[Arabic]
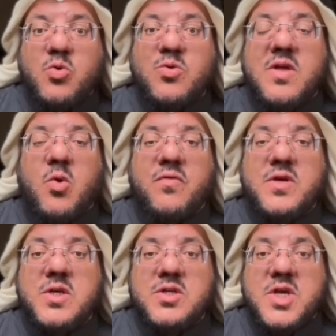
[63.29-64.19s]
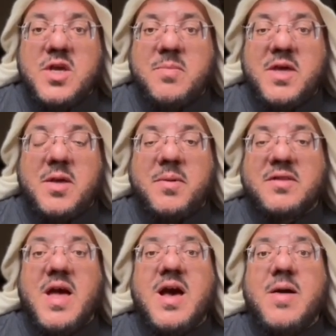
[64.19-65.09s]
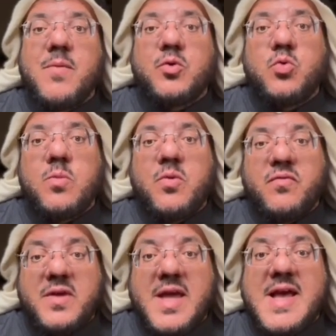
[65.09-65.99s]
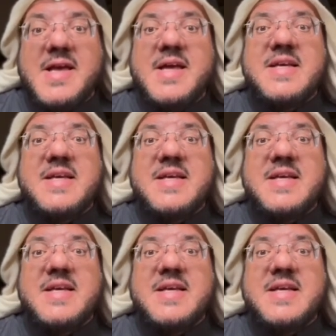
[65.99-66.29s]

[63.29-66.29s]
يوضع في جيبه بطاقة مكتوب فيها